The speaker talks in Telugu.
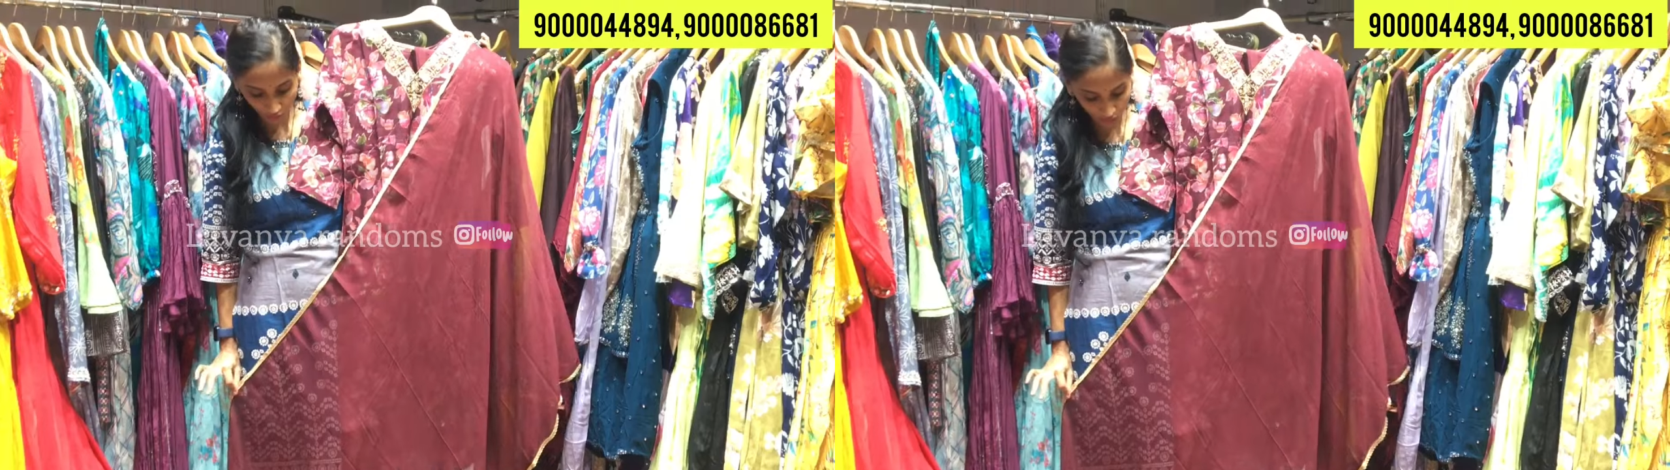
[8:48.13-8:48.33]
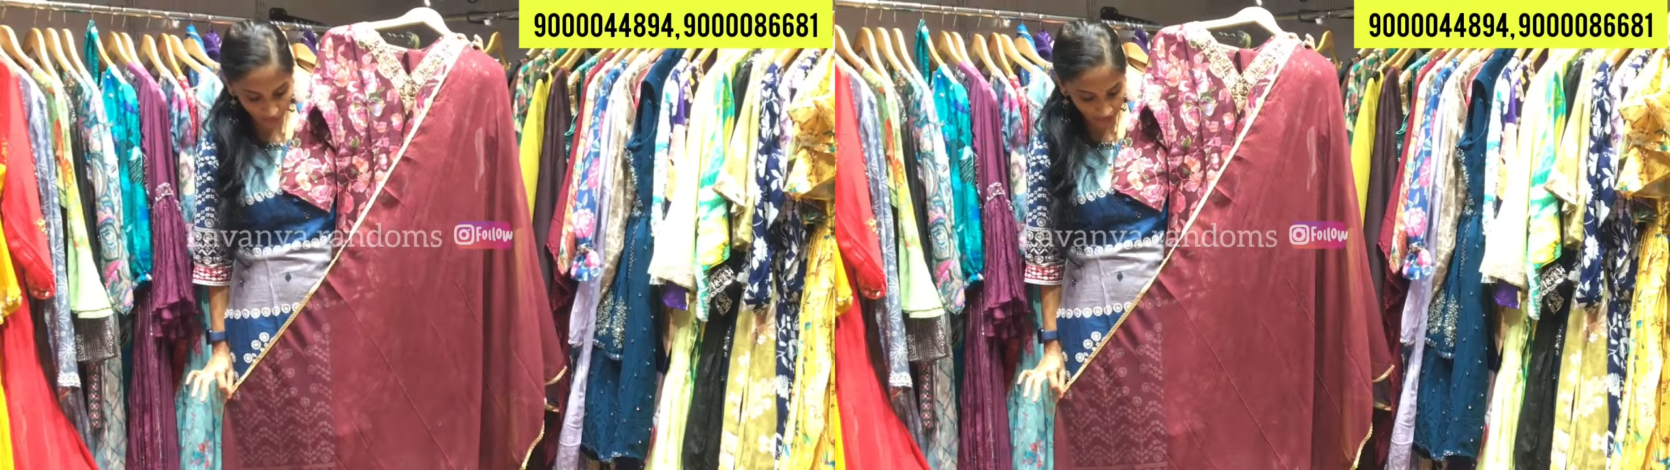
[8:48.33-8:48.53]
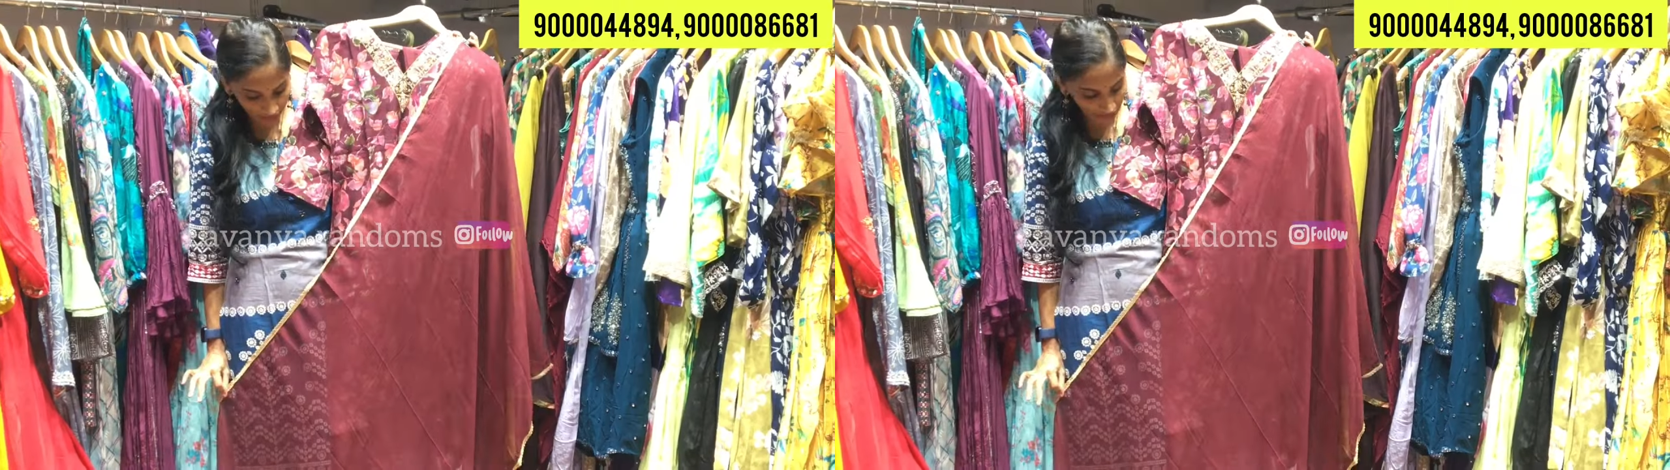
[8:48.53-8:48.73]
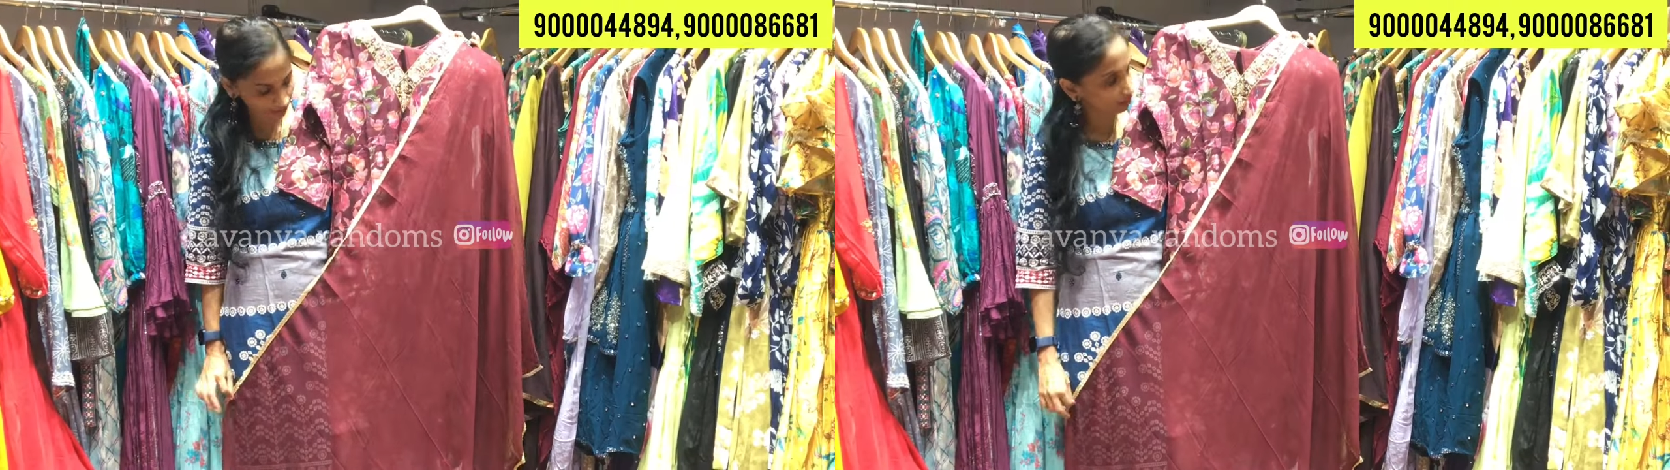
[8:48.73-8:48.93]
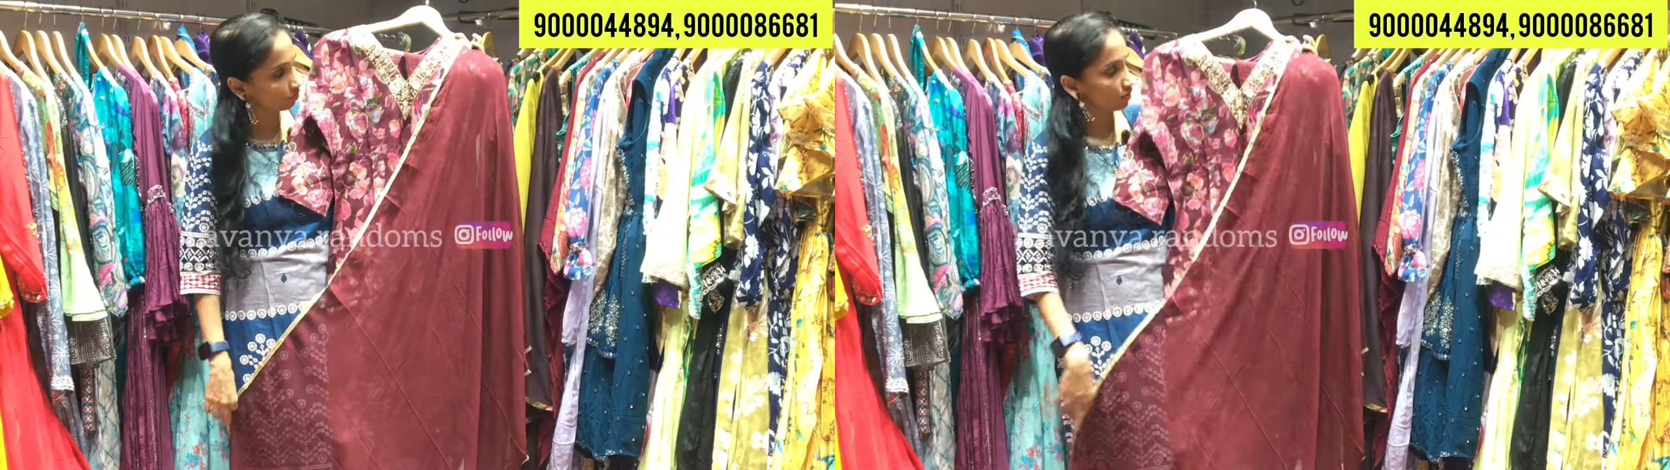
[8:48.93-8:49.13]
ఫోర్ సైడ్స్
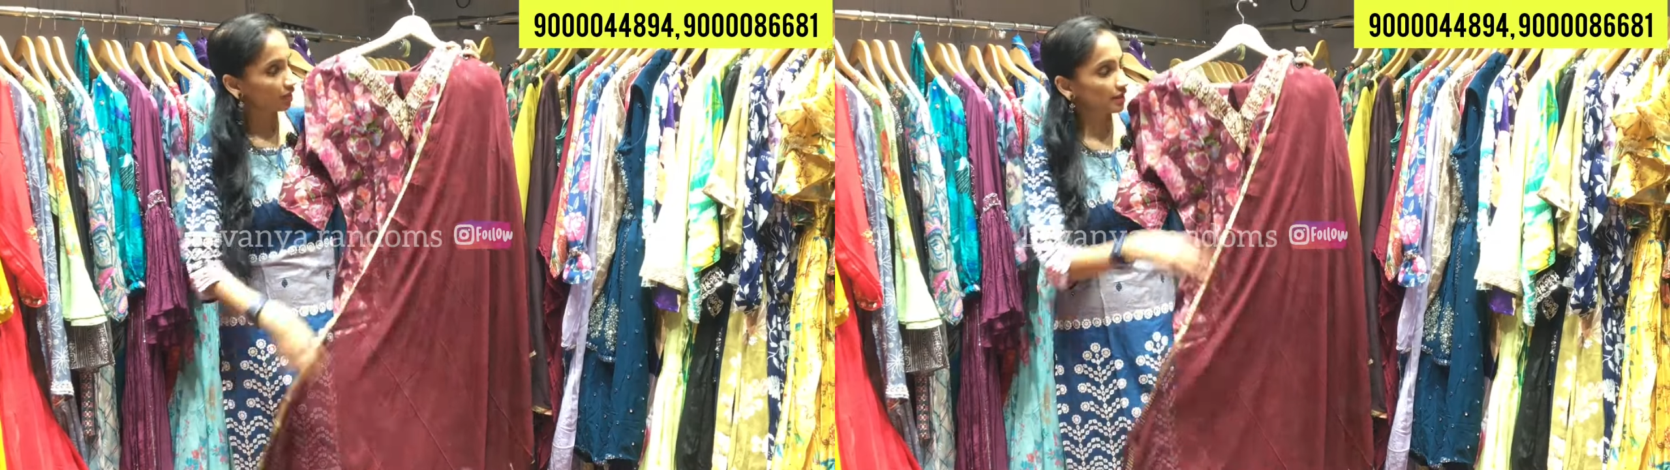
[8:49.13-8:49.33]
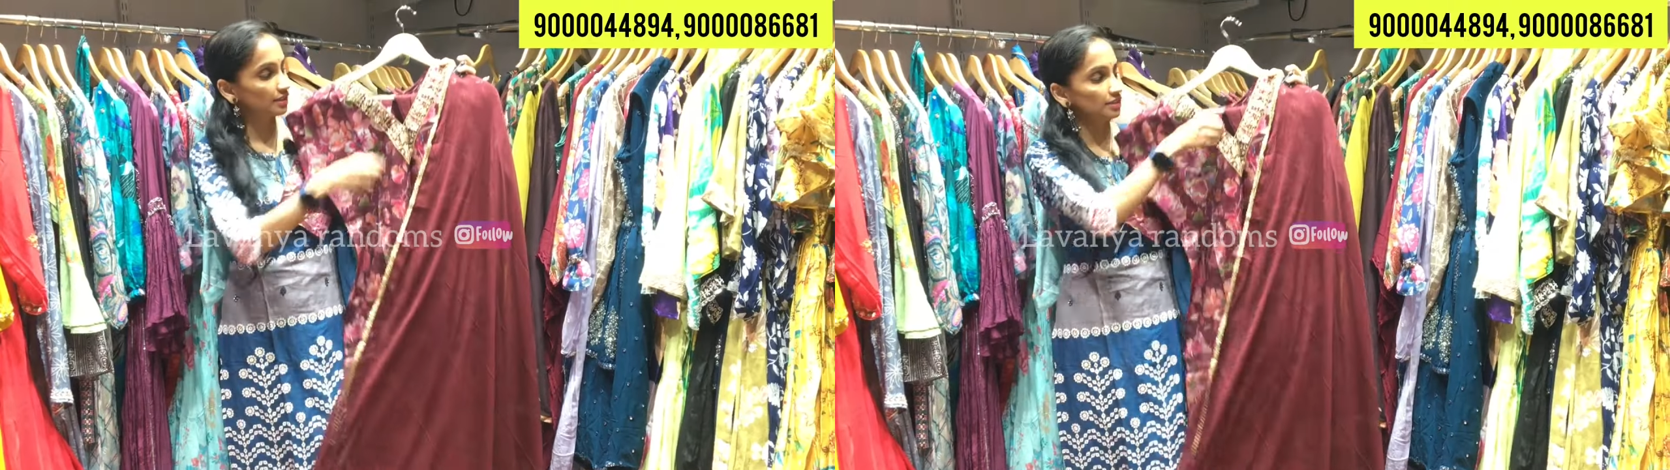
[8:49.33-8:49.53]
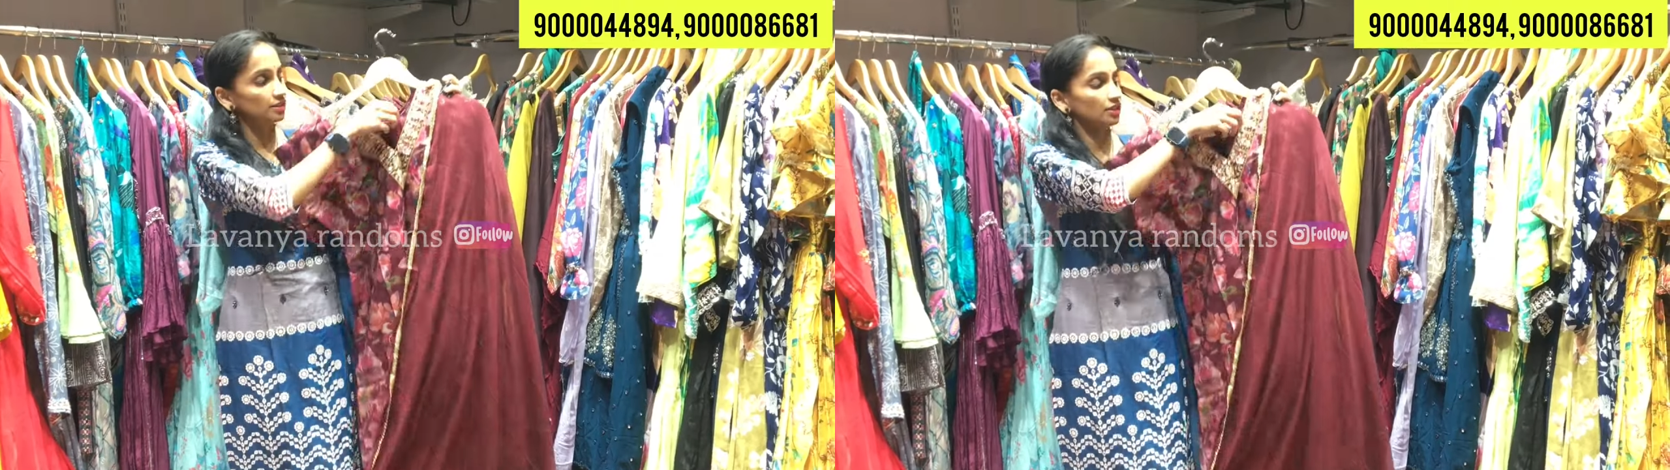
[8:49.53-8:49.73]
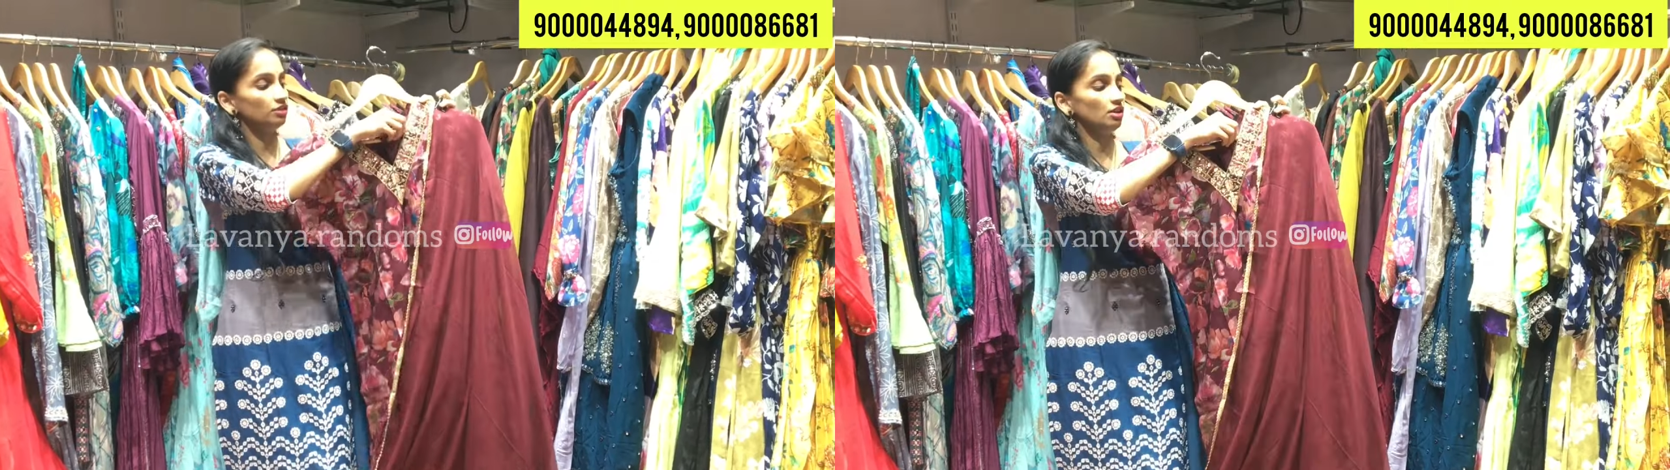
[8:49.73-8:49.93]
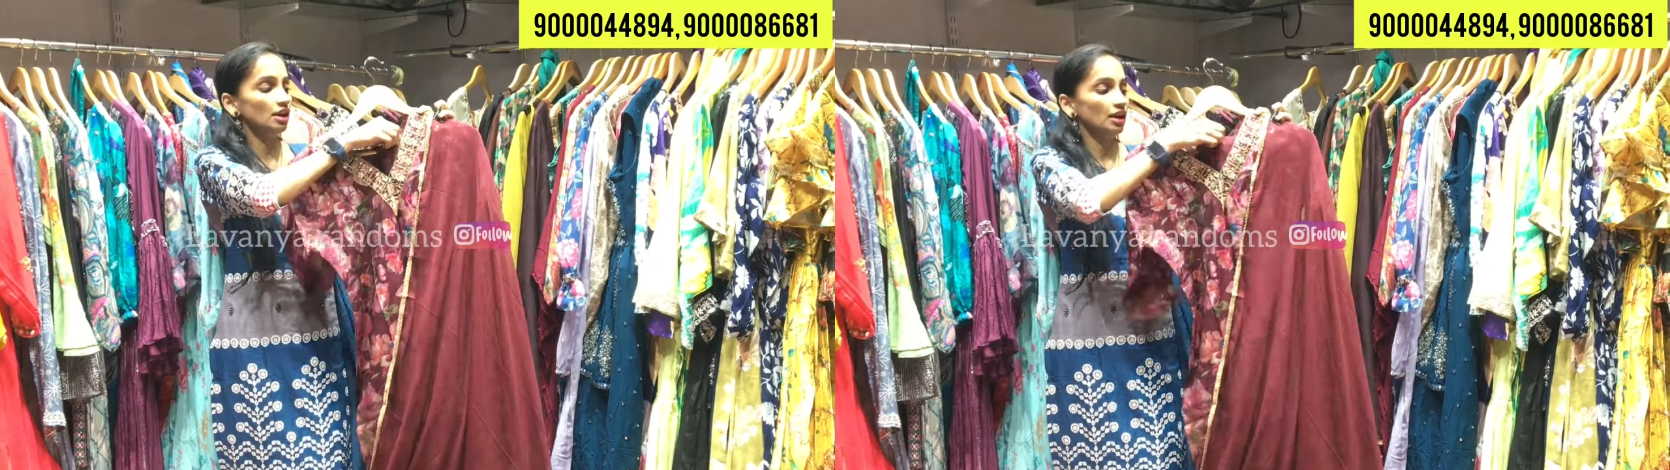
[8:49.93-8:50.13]
అయితే గోల్డెన్ లేస్ ఇచ్చారు